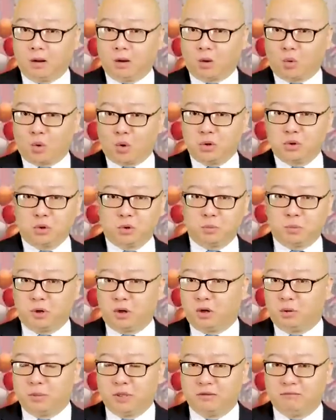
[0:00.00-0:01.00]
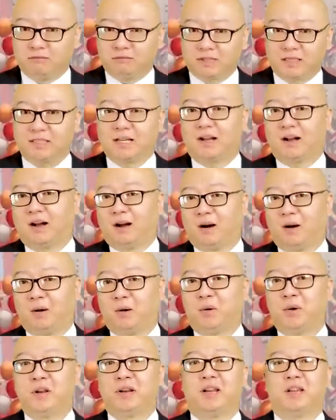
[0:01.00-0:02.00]
观众朋友们，大家好，
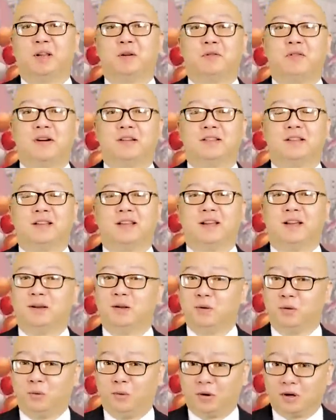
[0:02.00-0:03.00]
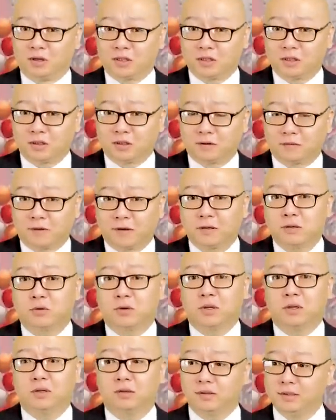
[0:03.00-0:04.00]
欢迎来到方的言，我是方
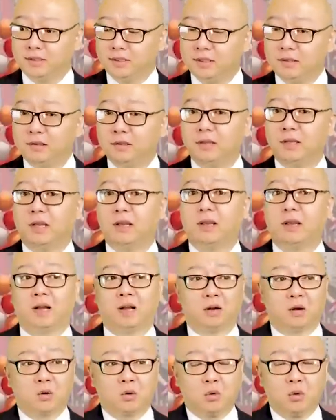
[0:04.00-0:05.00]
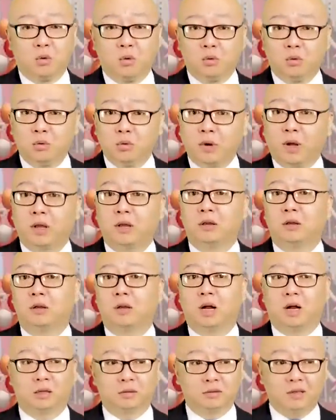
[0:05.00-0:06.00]
砖。今天呀，国务院
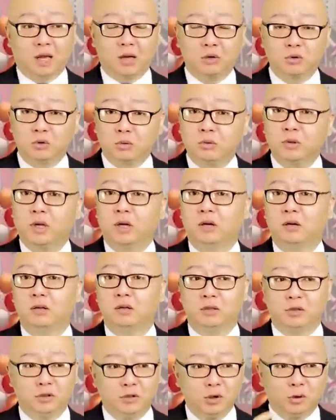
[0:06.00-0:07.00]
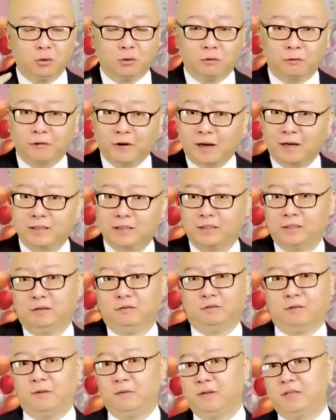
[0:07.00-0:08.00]
啊，党中央又发
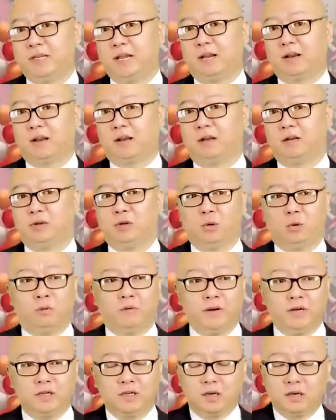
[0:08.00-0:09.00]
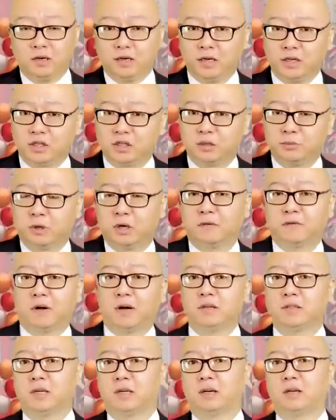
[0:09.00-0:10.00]
新文件了，又为人类指明
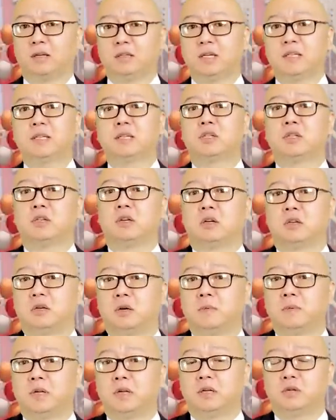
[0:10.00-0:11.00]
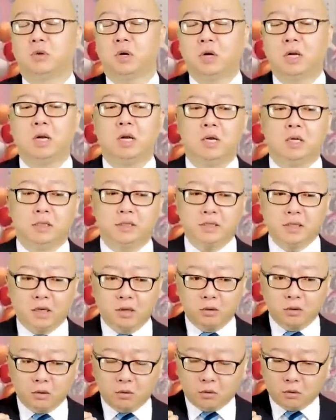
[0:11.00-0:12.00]
方向了。这次指的是什么呢？说
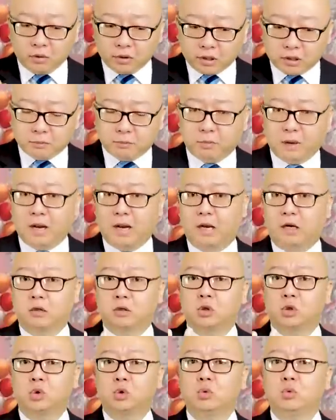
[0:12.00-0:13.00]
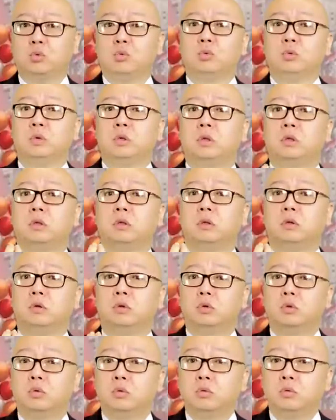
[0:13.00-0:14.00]
将会把数字
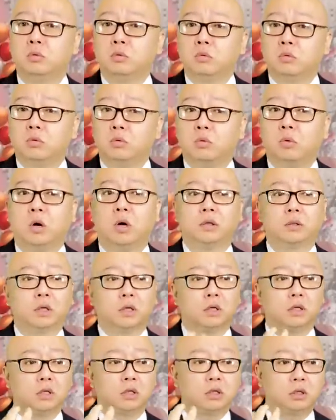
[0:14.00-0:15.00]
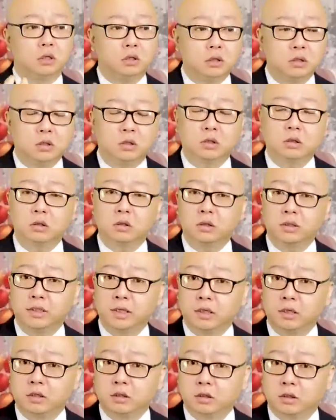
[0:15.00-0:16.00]
中国的实施
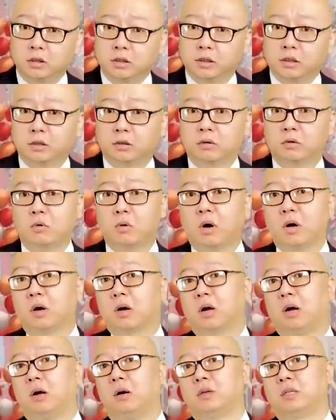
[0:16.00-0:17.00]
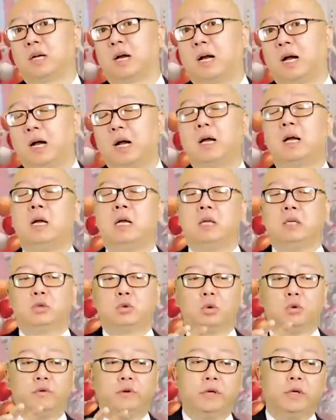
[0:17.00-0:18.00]
建设情况考察
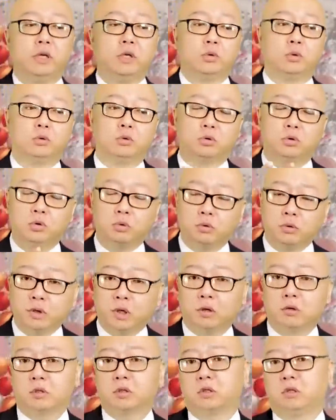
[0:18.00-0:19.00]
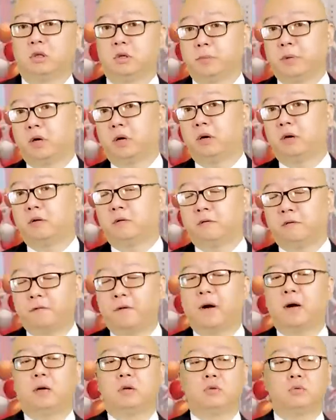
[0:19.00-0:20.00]
作为一种重要指标，
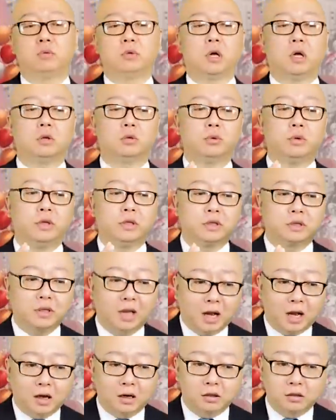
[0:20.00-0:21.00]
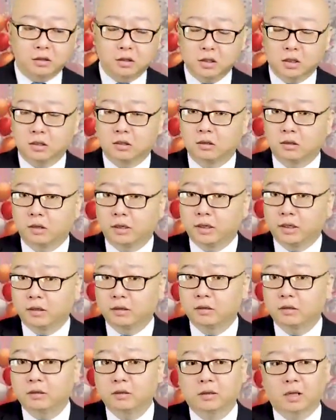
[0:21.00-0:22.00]
放入到对党政
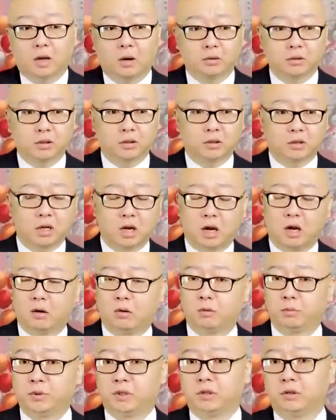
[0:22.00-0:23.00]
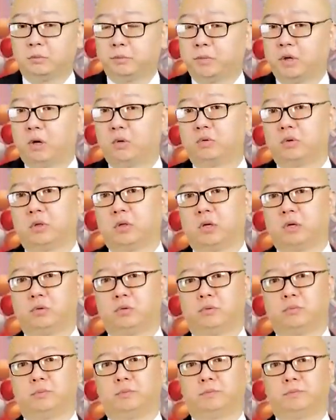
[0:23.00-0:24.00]
领导的考评标准当中。